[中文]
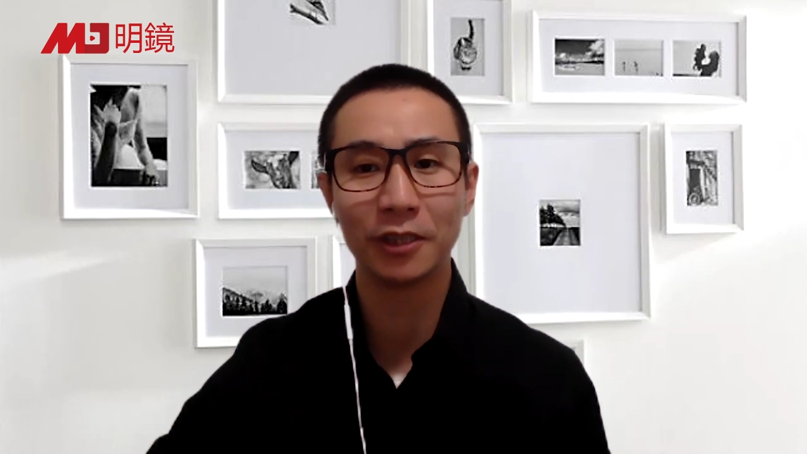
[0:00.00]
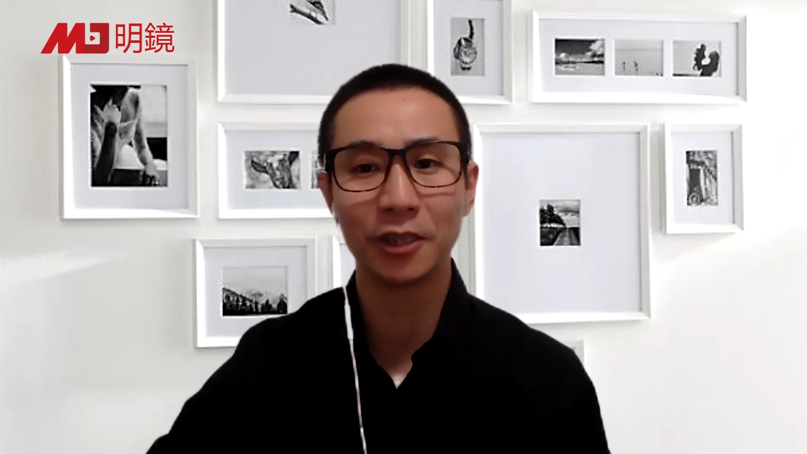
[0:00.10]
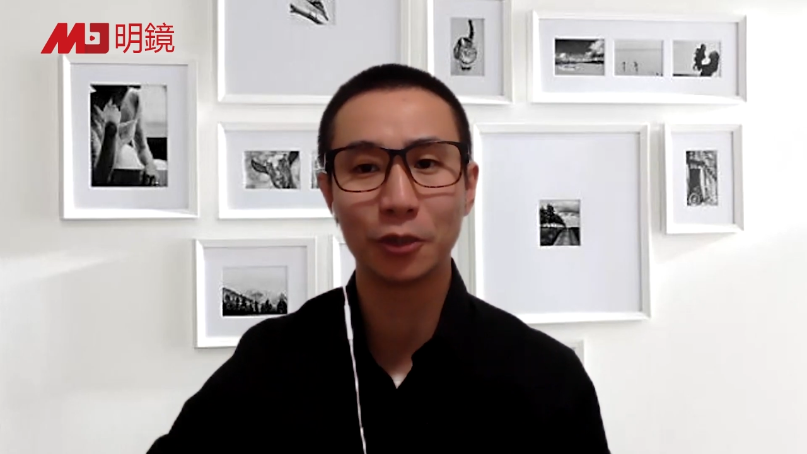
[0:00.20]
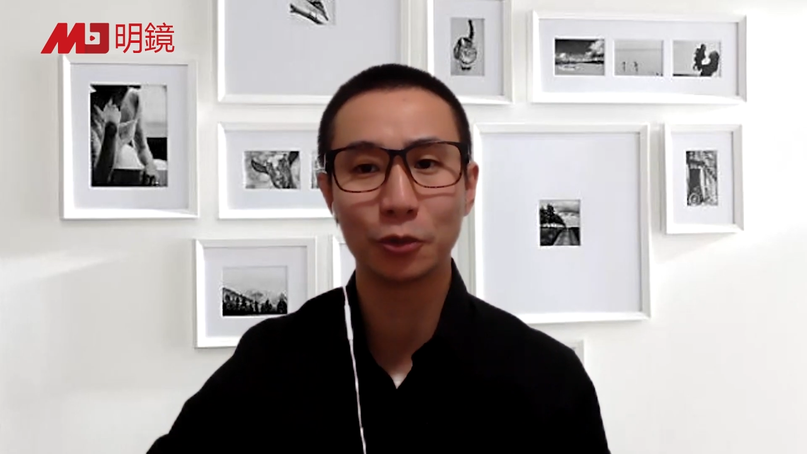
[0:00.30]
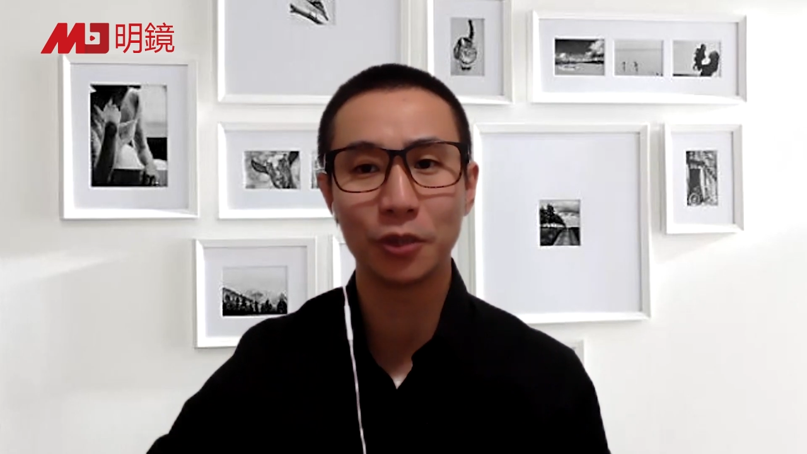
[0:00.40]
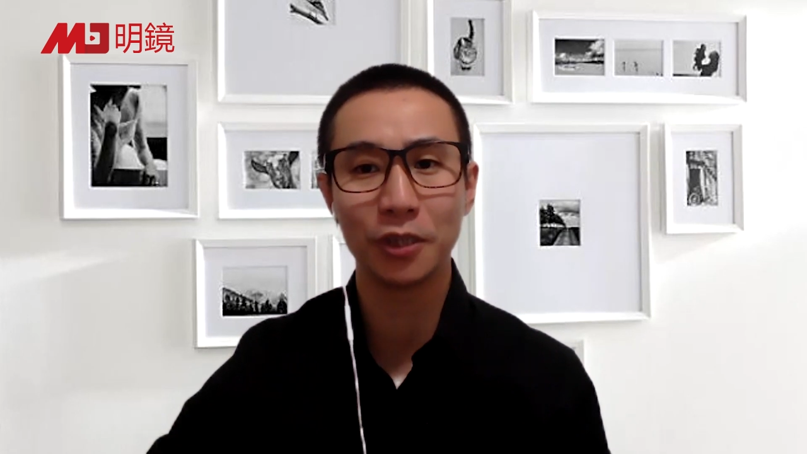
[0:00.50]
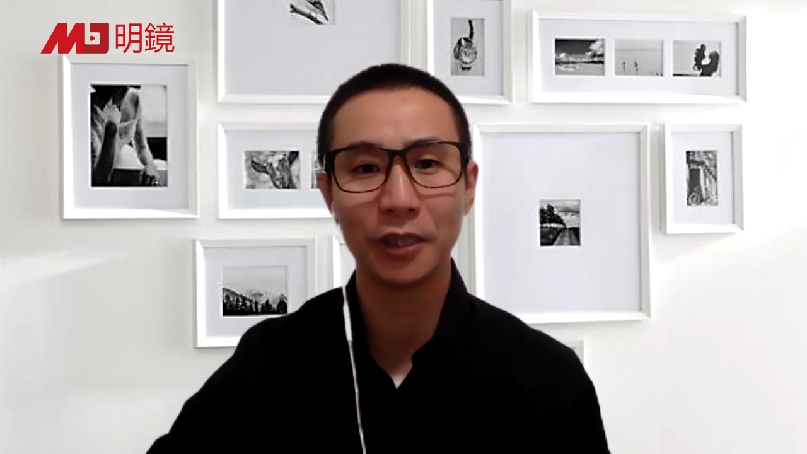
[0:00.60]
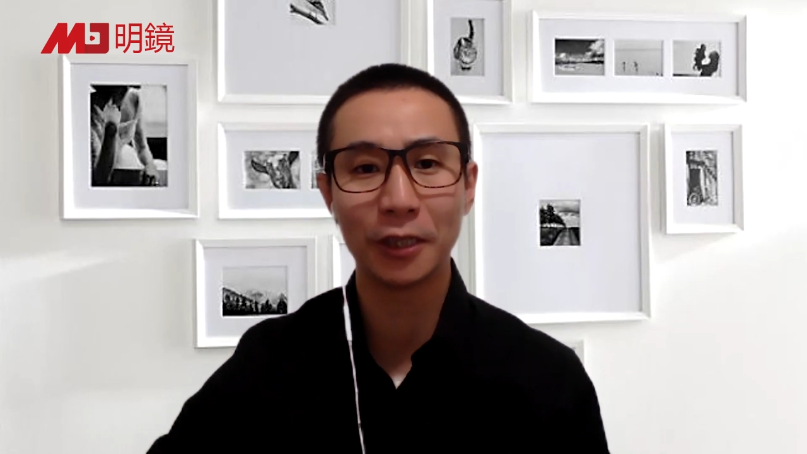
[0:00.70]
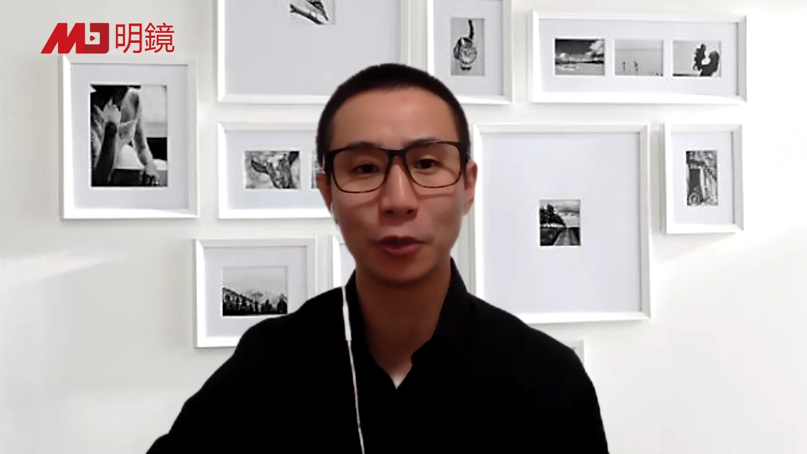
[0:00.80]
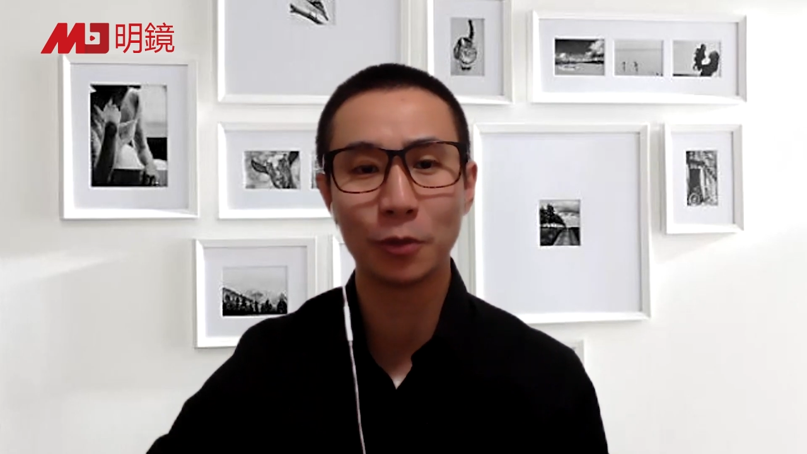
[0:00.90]
竞逐今
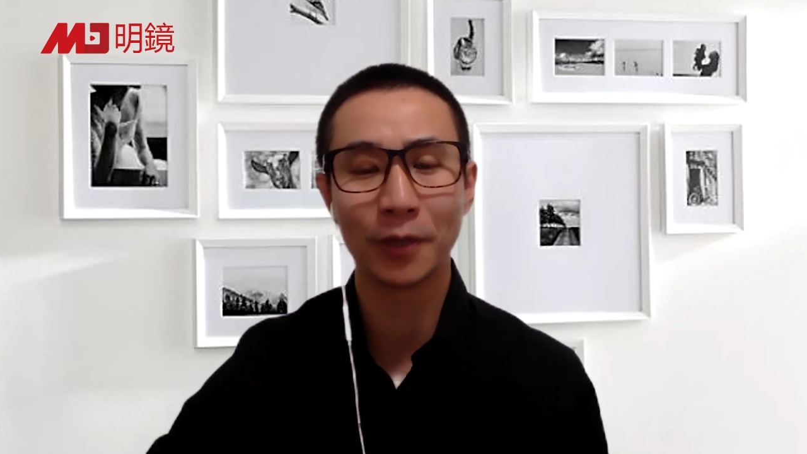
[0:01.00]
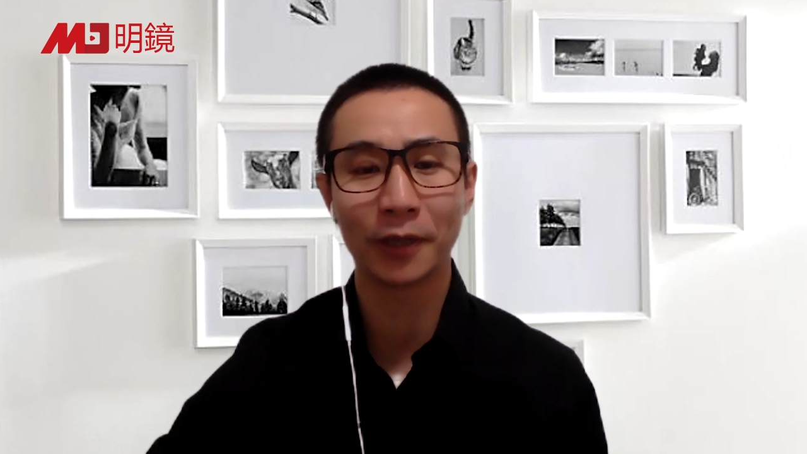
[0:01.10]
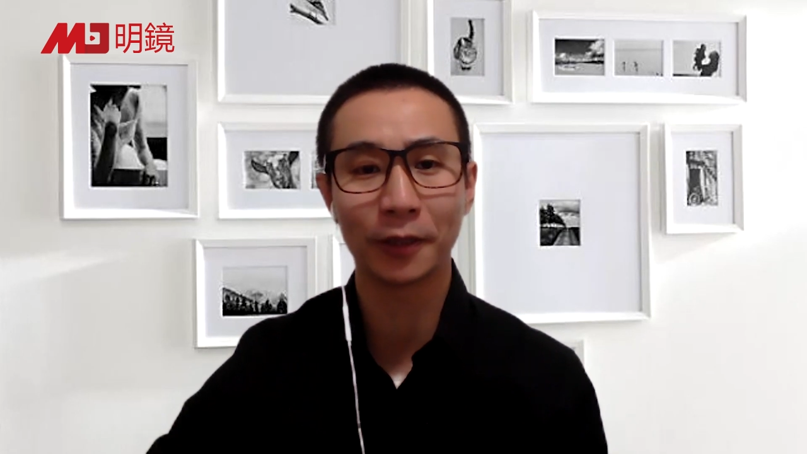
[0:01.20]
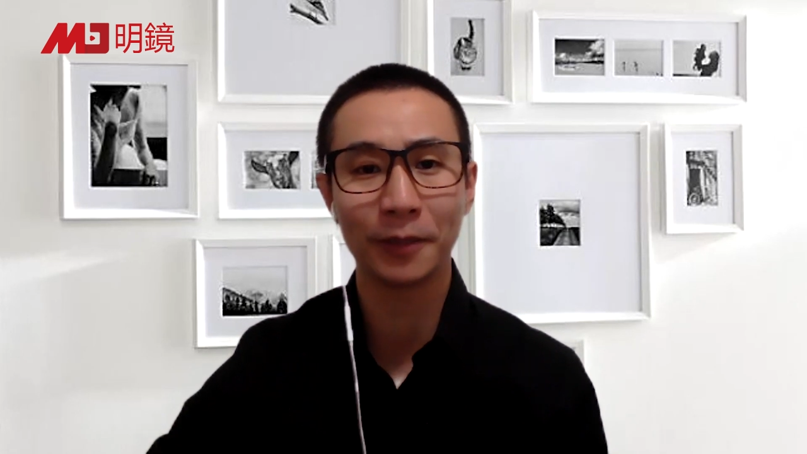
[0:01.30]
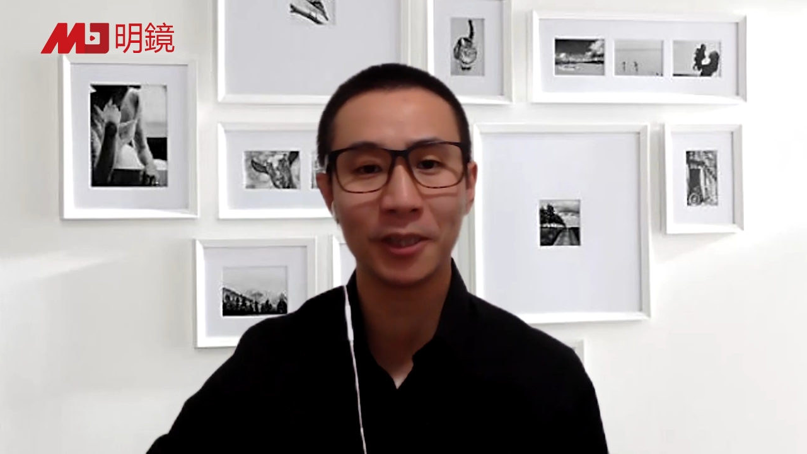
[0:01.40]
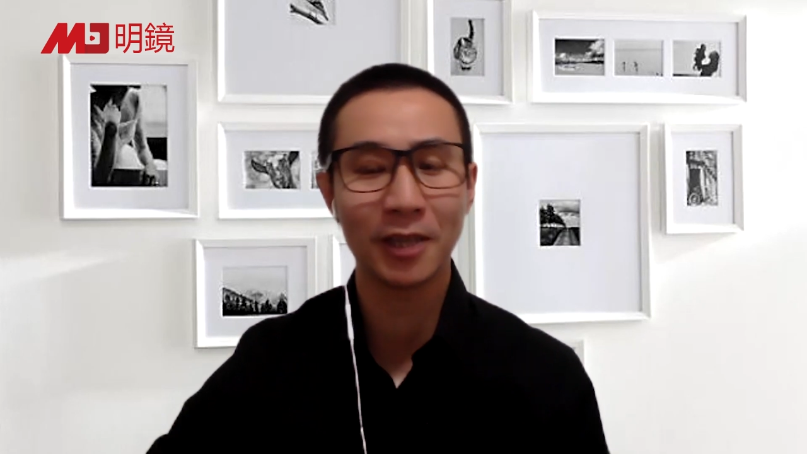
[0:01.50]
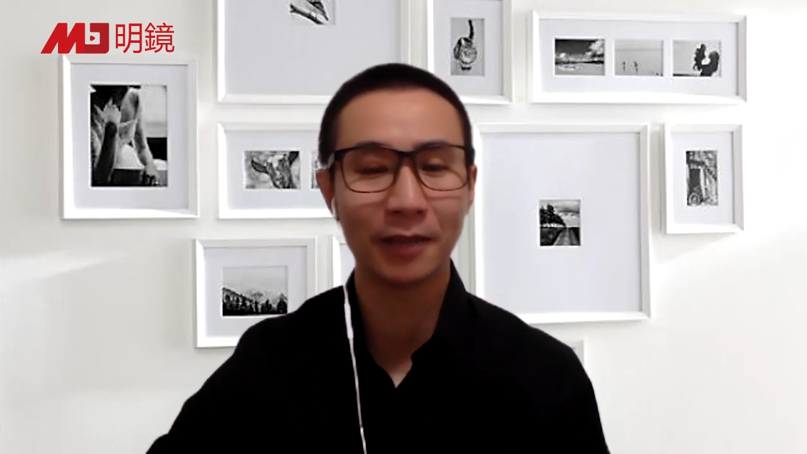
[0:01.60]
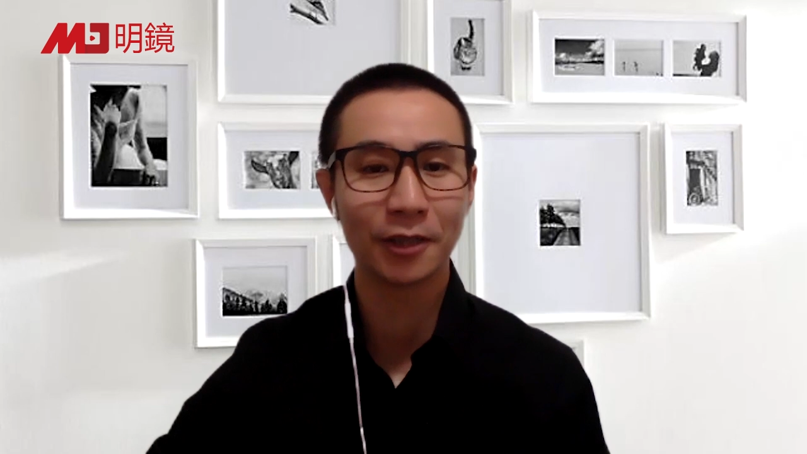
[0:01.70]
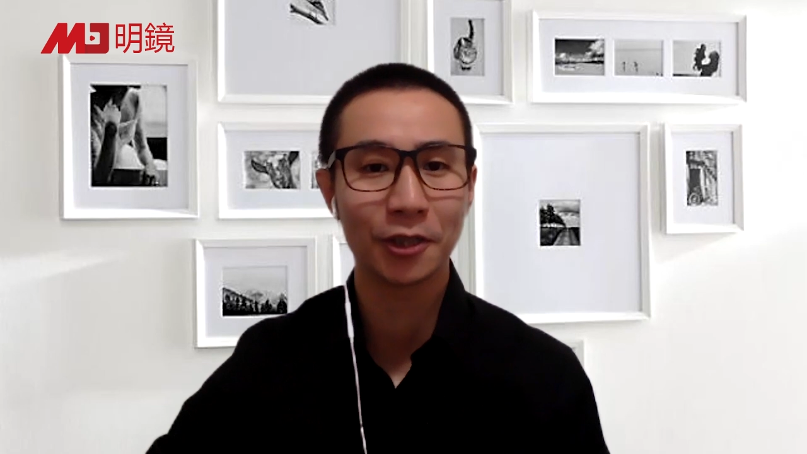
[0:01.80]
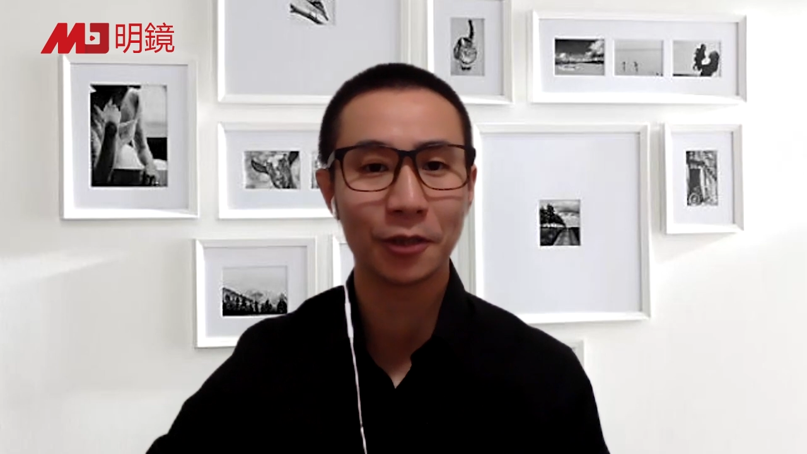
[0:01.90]
年诺贝尔和平奖
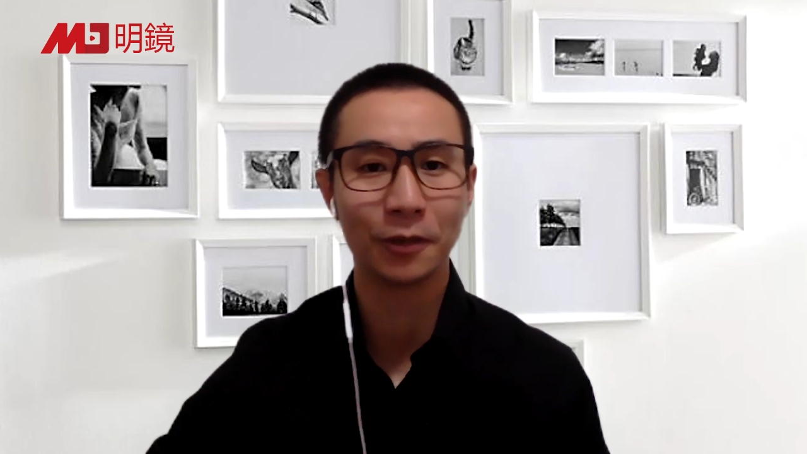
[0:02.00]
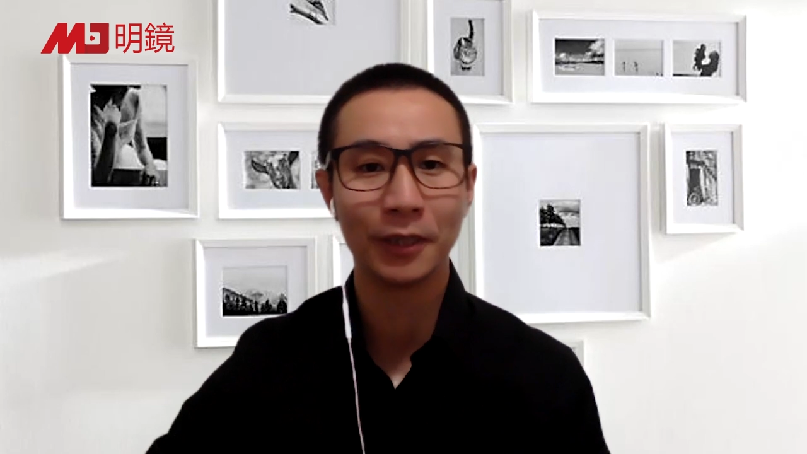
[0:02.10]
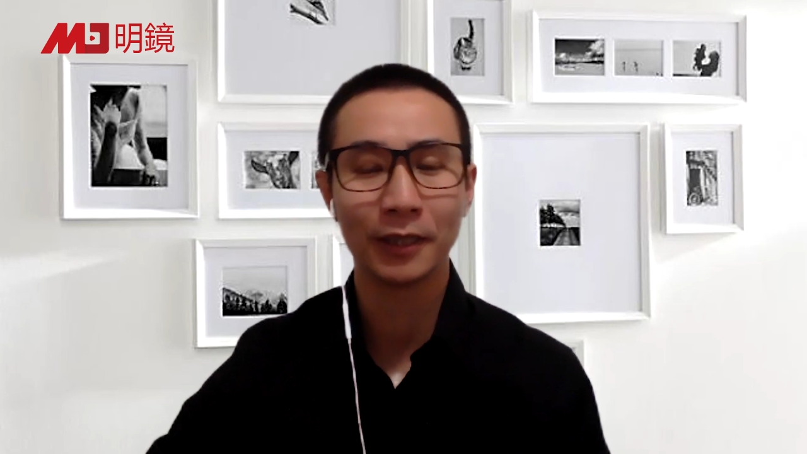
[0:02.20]
的时候，